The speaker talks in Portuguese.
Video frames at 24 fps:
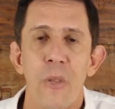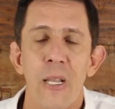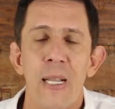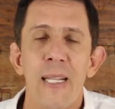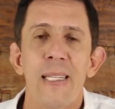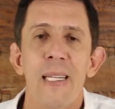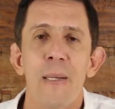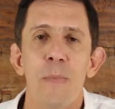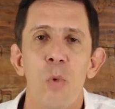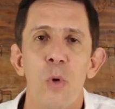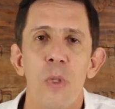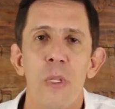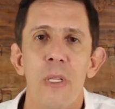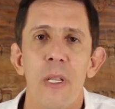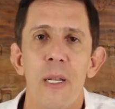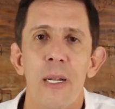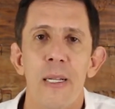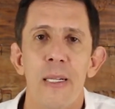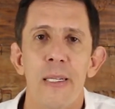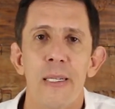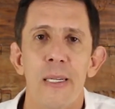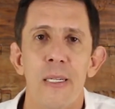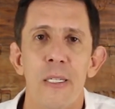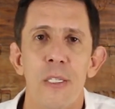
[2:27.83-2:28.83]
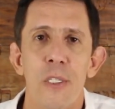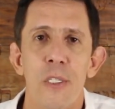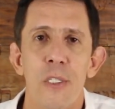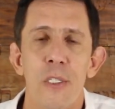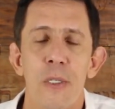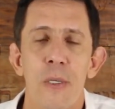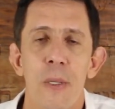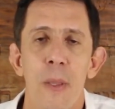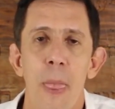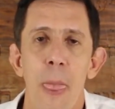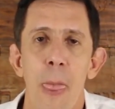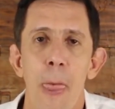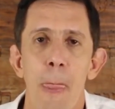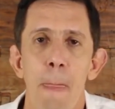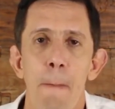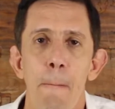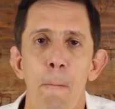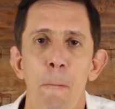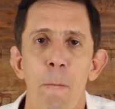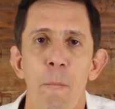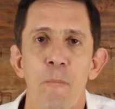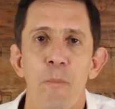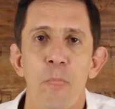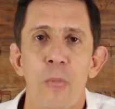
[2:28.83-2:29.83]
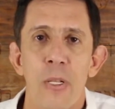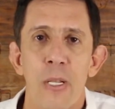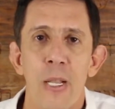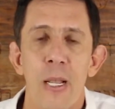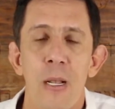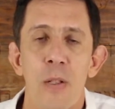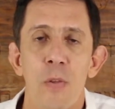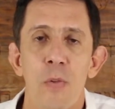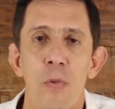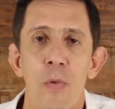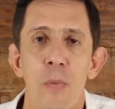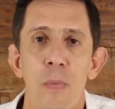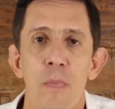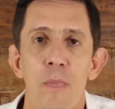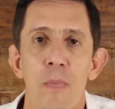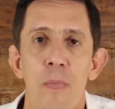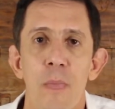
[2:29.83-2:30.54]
Isso é muito interessante, certo?